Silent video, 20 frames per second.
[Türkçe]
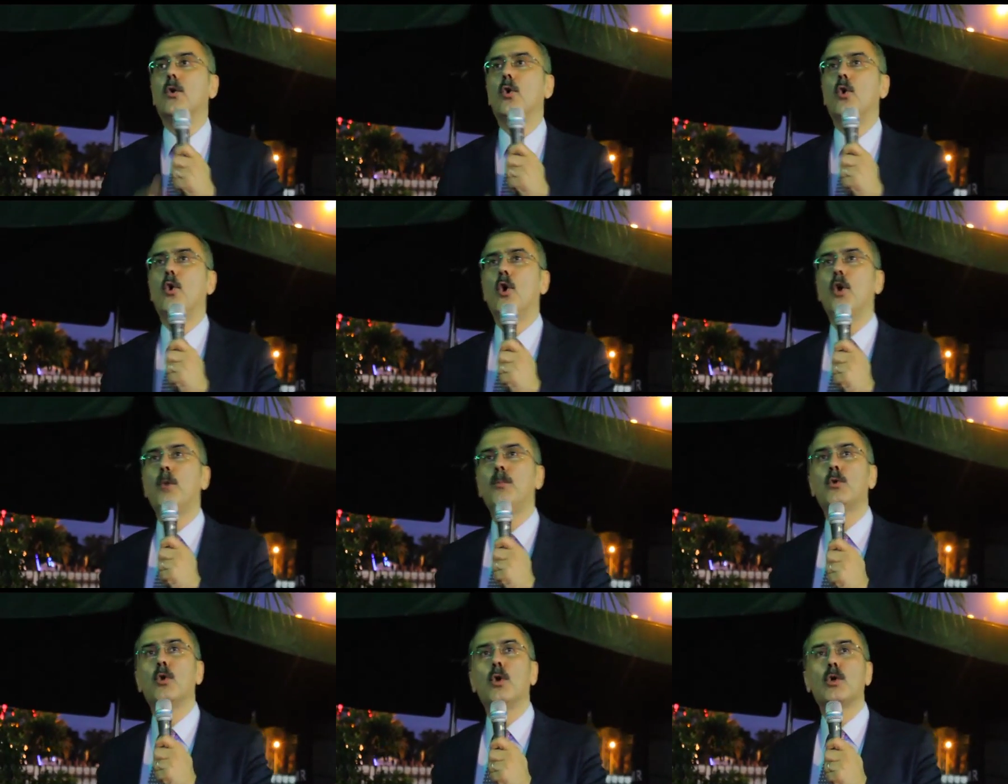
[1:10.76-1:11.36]

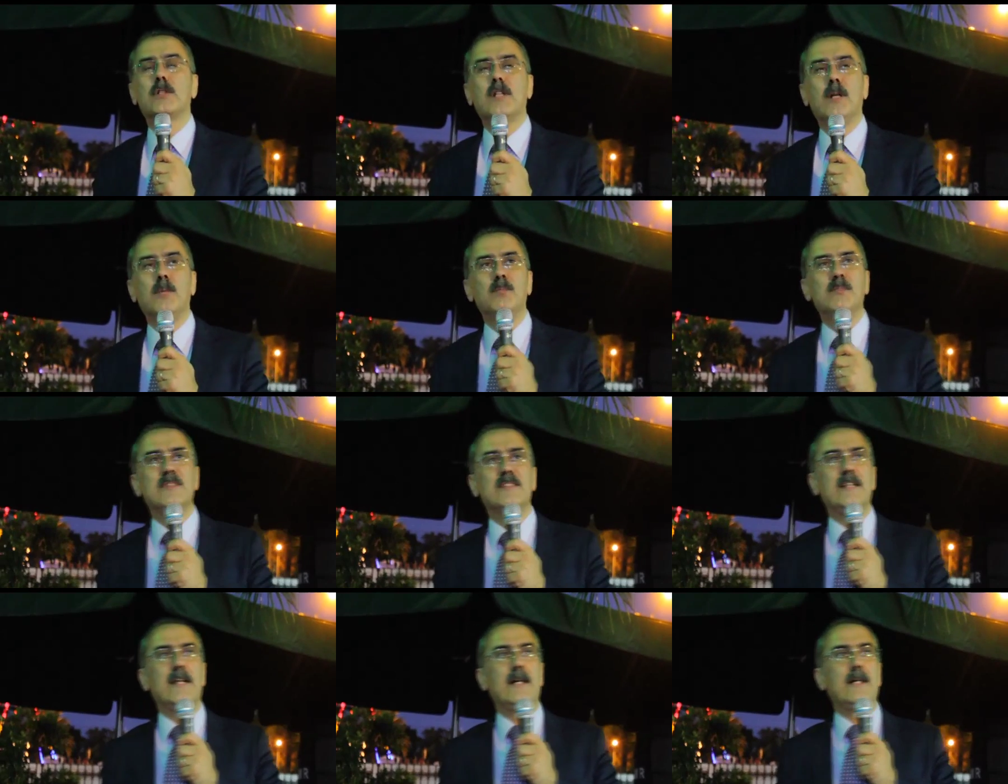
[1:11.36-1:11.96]
o
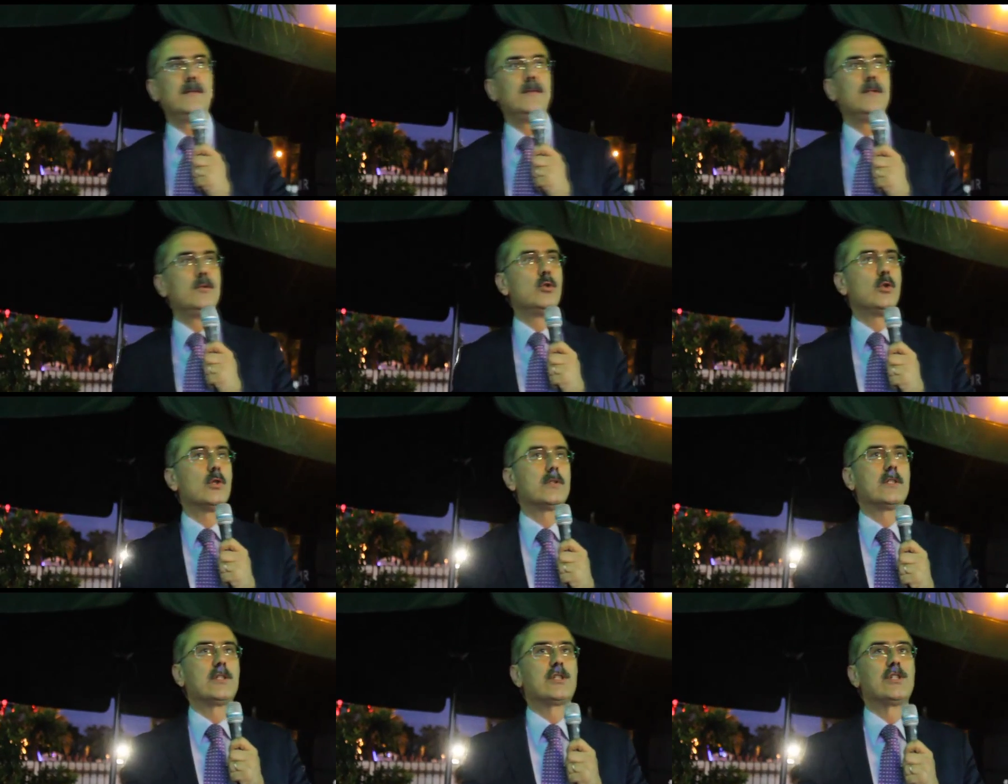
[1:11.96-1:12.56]
programımıza
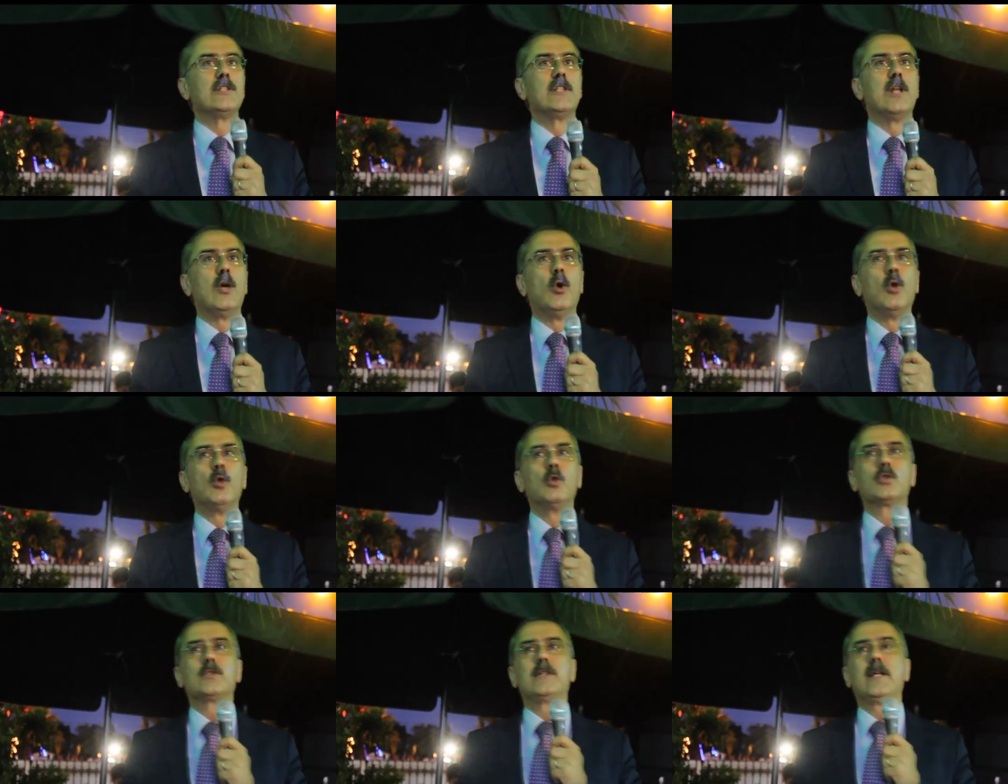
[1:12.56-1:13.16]
yurt dışında
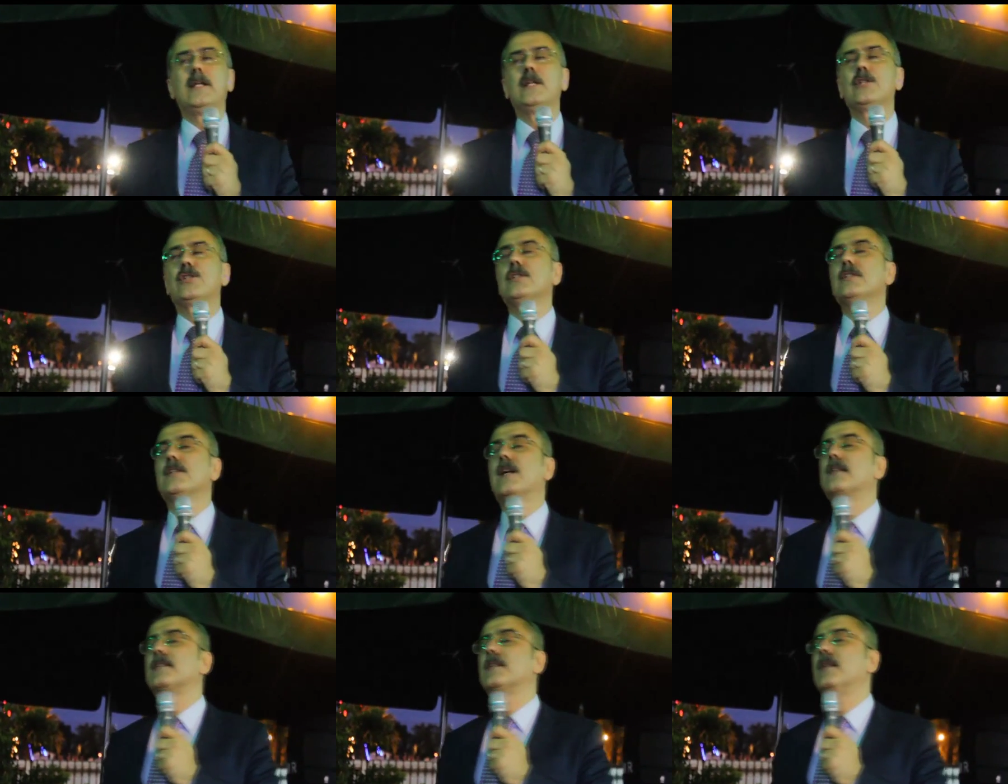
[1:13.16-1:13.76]
oldukları için
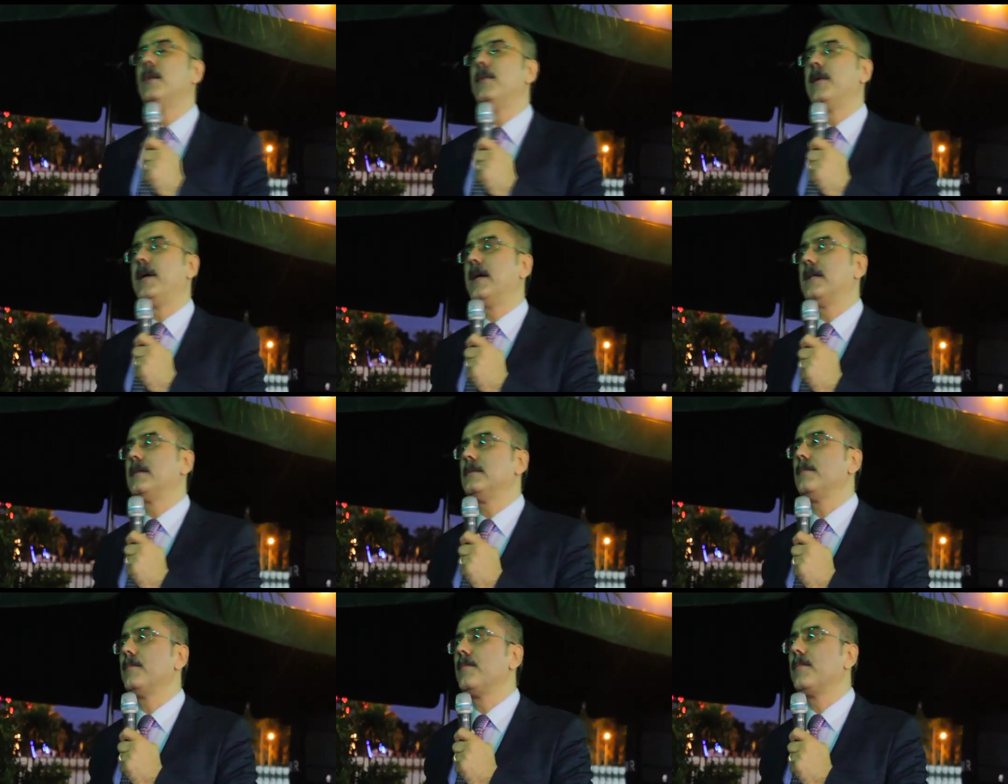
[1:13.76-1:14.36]
katılamayan
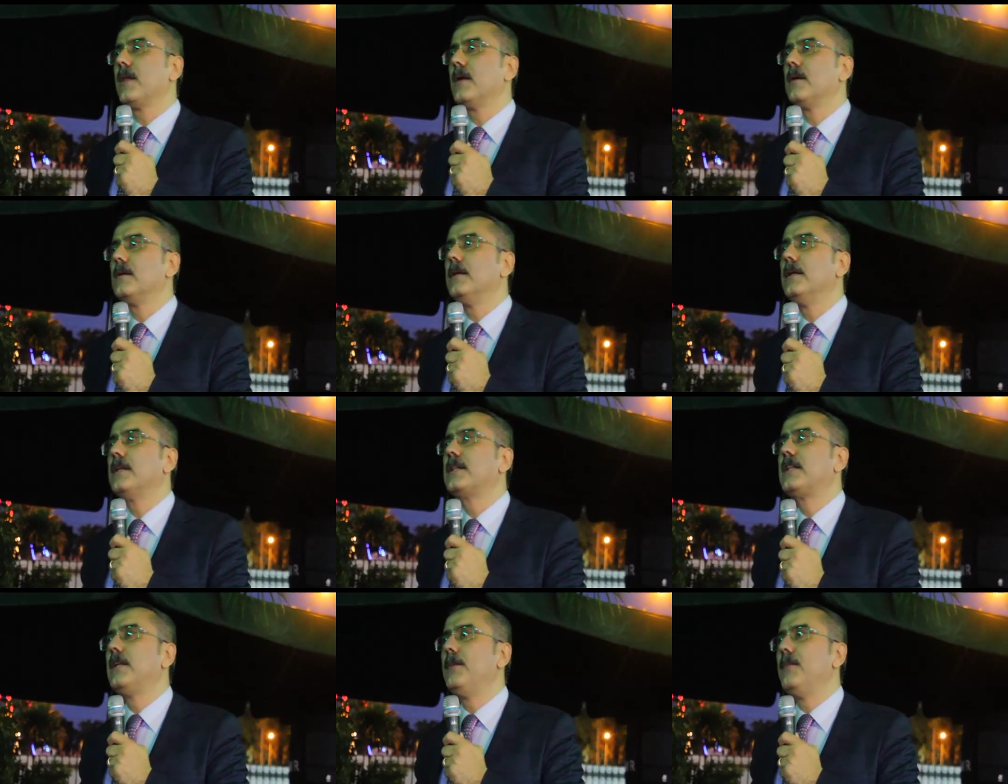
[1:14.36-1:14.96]

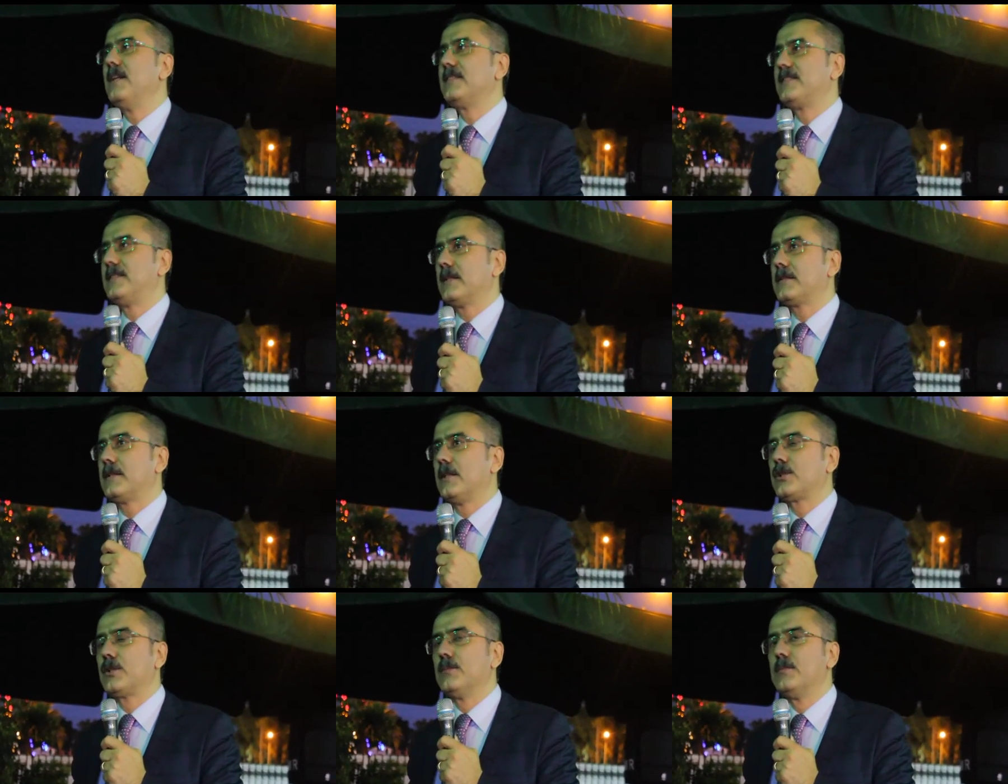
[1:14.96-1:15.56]
iki
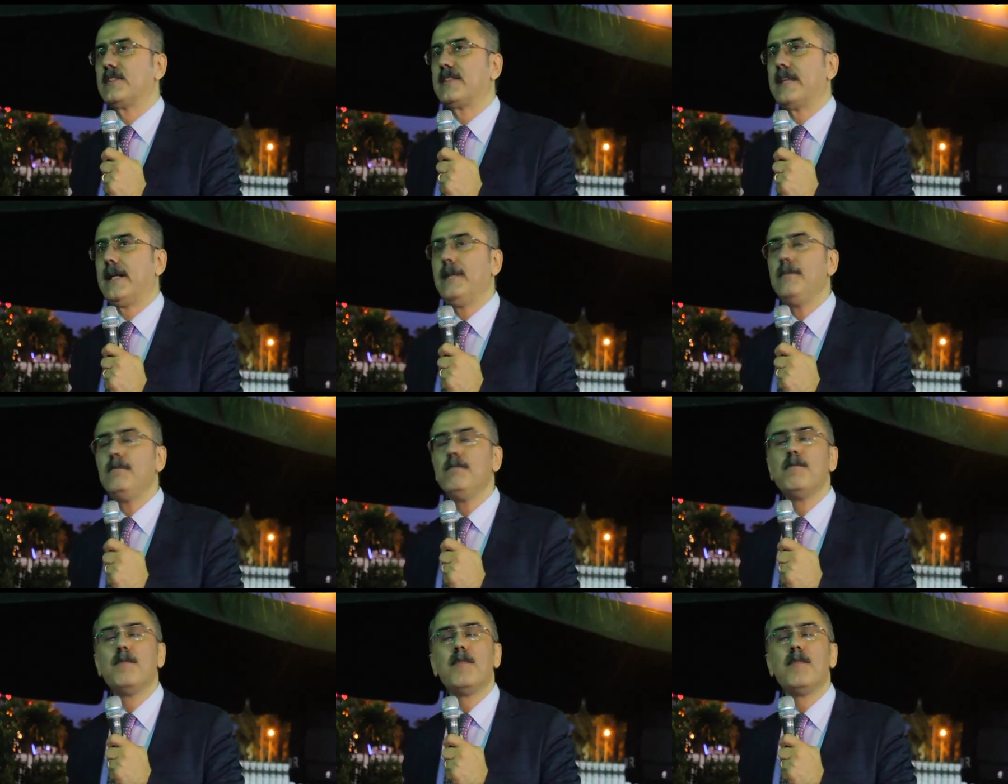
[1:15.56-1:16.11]
meslektaşımıza